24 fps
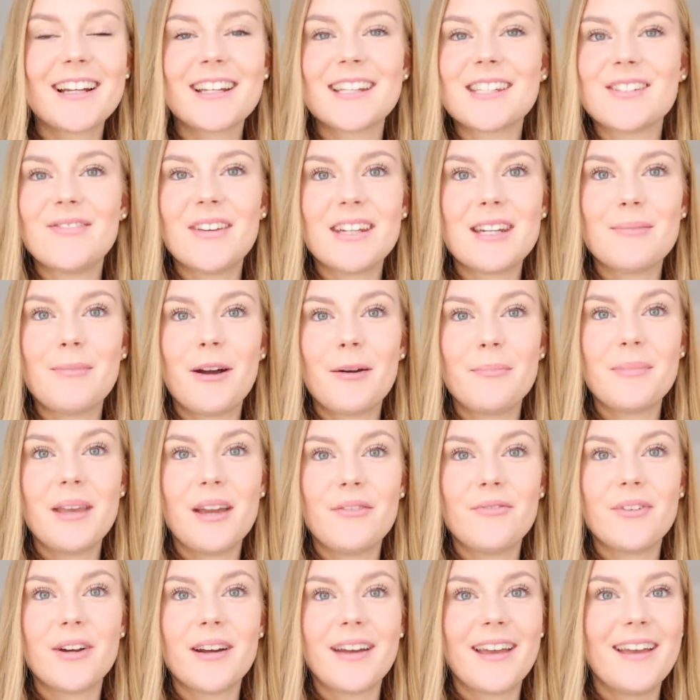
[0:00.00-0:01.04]
Das Wetter macht mich
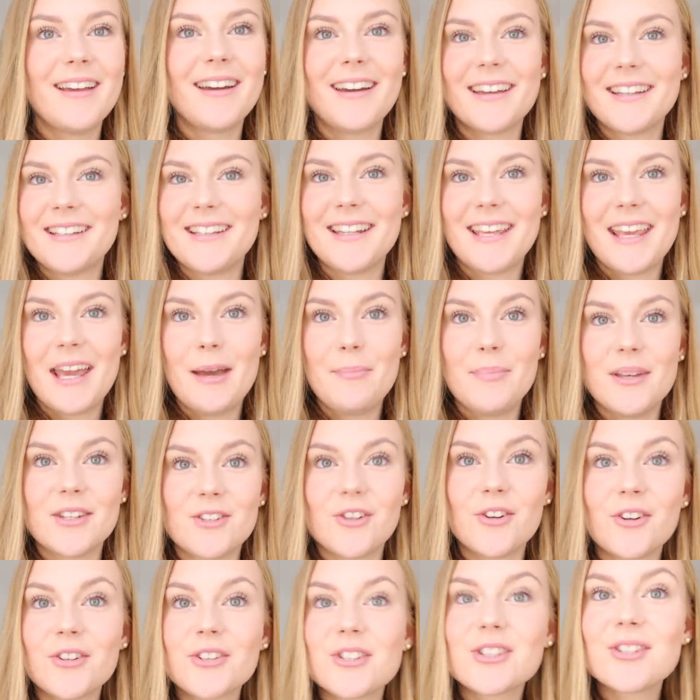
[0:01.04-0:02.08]
einfach richtig happy. Es
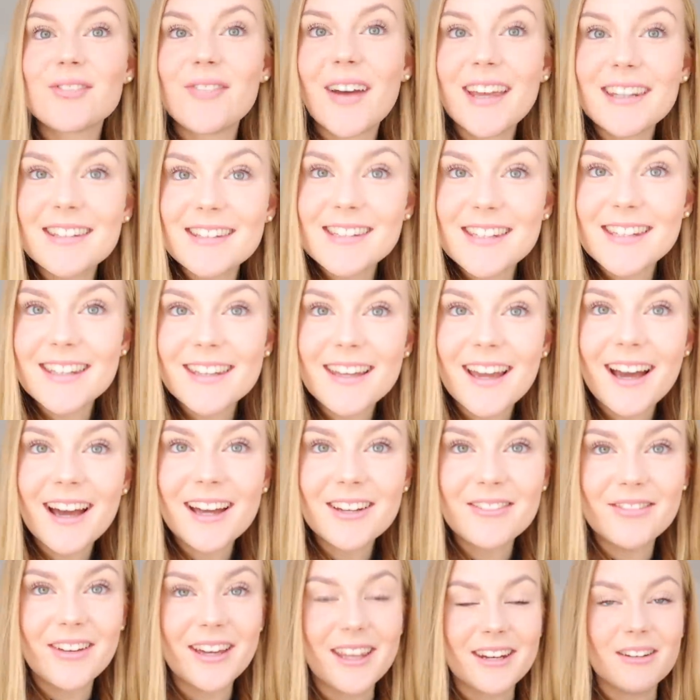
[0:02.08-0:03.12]
soll nur 20
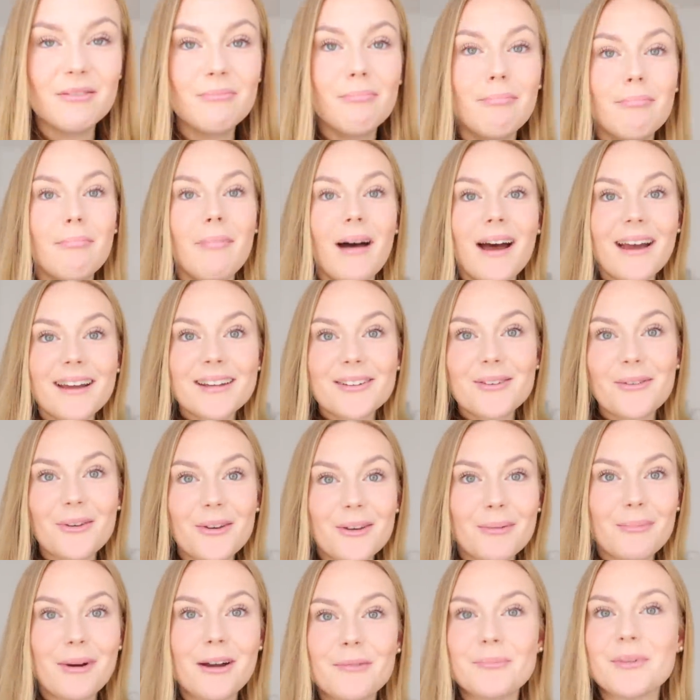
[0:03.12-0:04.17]
Grad werden. Macht
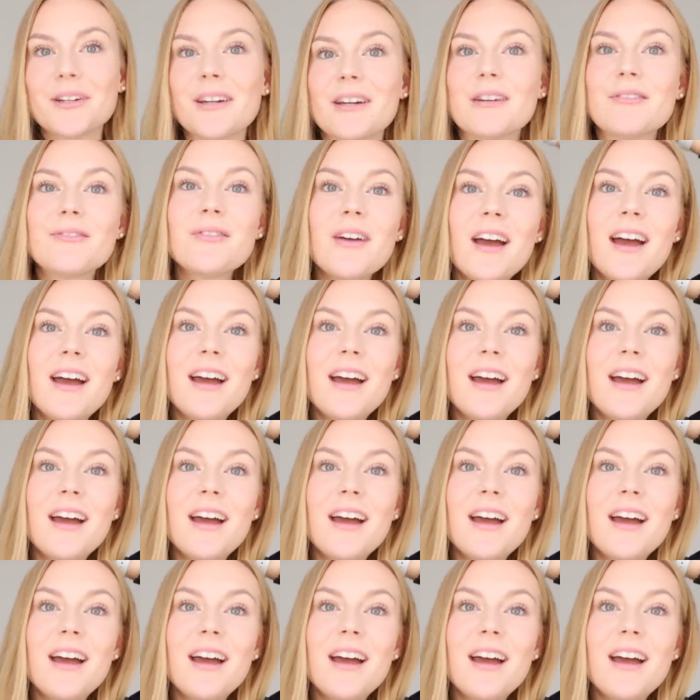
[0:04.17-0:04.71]
euch mal einen Begriff.